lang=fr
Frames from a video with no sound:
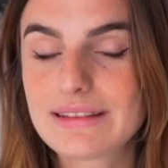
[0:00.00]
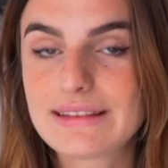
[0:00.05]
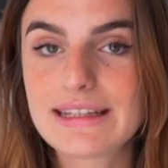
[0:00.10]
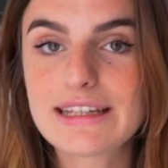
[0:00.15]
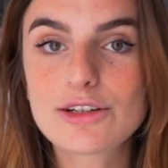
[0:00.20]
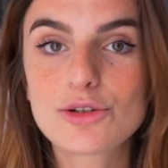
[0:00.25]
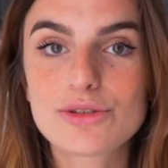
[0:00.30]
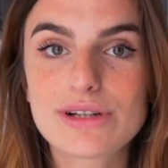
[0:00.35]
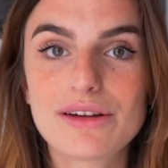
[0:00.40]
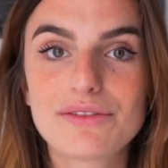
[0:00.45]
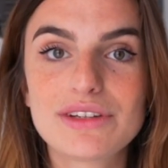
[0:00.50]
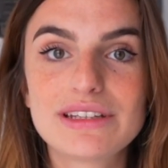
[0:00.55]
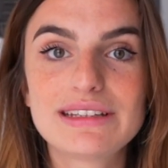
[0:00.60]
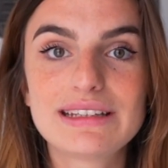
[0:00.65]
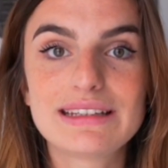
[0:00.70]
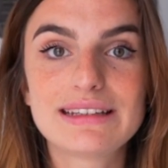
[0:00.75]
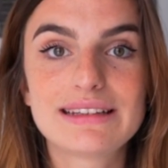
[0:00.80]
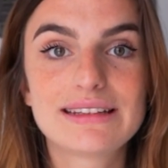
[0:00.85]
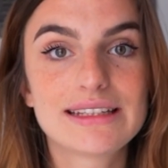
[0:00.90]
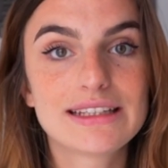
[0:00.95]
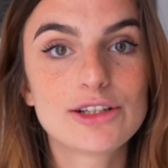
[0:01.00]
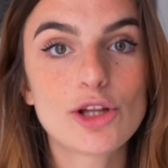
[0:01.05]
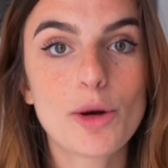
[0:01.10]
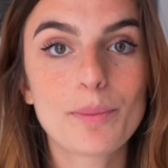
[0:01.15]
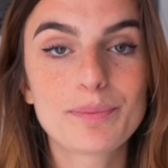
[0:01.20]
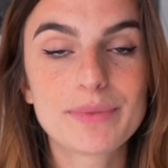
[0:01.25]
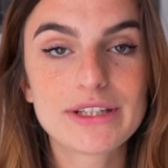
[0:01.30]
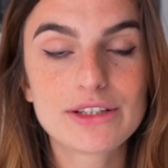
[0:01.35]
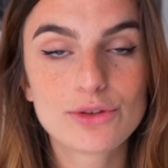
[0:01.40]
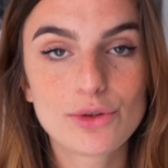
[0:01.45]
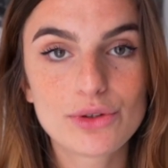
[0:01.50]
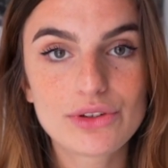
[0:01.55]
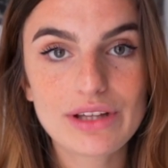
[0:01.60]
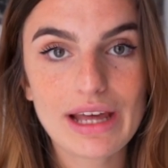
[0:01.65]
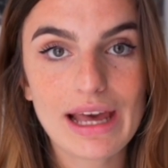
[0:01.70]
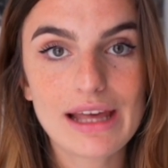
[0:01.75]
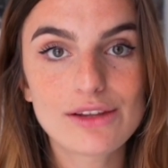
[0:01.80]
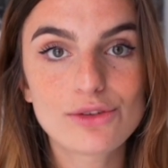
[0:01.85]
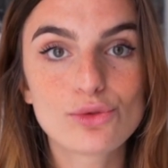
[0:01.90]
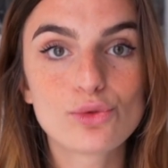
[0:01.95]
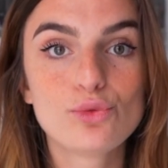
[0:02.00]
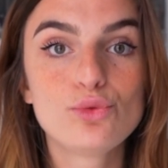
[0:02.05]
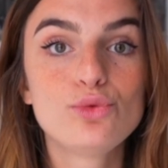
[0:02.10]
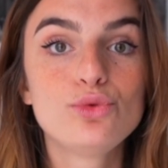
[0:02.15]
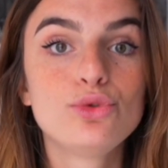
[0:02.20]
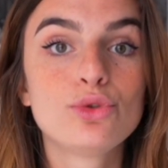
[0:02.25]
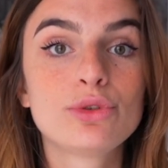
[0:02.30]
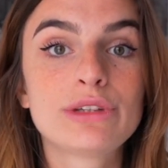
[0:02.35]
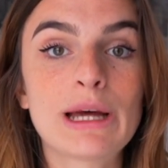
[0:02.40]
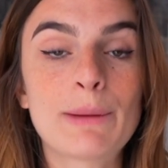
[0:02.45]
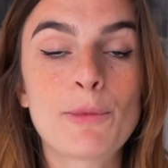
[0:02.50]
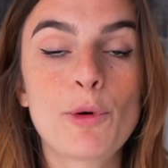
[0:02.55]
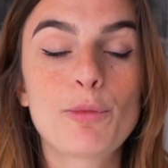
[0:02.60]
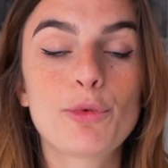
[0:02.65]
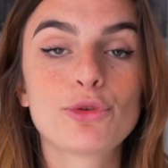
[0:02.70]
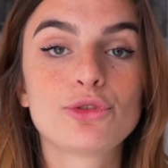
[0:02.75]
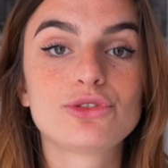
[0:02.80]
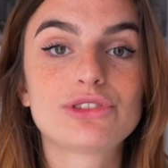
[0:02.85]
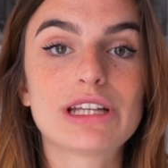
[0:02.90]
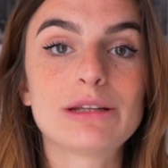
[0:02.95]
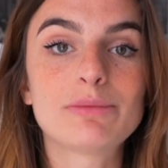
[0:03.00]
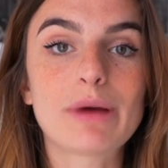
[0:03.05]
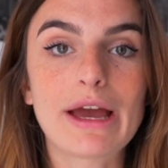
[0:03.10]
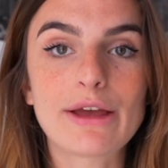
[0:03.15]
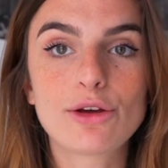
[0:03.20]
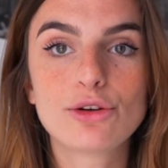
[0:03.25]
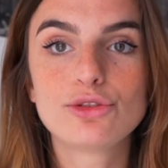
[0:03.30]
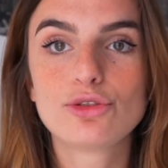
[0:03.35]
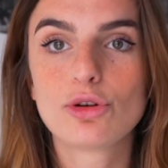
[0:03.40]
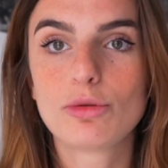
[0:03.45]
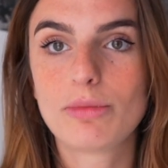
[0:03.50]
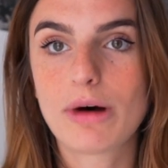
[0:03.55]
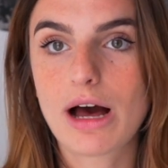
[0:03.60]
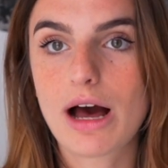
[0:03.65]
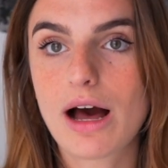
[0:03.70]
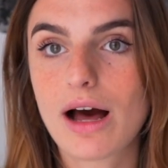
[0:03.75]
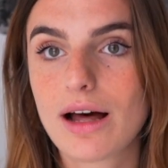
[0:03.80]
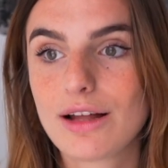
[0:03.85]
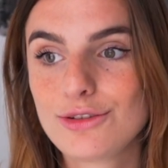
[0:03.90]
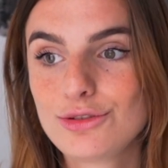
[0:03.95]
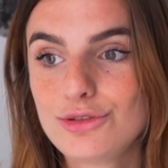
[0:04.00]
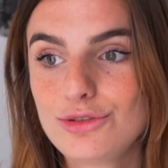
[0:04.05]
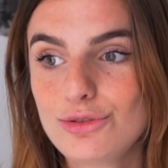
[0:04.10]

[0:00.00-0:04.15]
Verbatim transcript: Dès que j'avais des énormes pics de stress ou notamment pendant cette période bah,